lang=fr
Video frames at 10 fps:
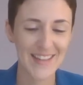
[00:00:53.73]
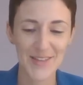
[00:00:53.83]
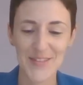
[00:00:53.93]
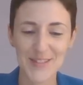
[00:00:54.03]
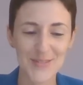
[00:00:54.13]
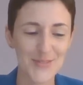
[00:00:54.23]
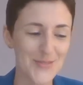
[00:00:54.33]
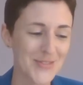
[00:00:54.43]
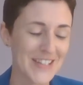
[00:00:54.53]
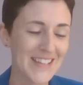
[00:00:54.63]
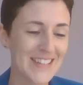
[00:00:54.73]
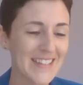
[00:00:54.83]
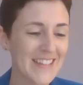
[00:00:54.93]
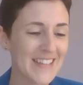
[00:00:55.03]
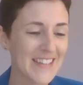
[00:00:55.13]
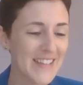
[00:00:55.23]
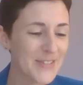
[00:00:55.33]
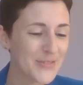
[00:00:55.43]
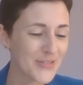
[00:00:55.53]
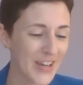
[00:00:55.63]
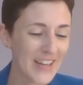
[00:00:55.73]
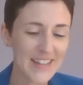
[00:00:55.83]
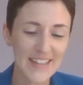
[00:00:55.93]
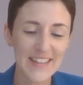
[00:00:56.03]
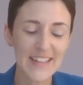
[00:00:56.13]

très vaste sujet, les devoirs.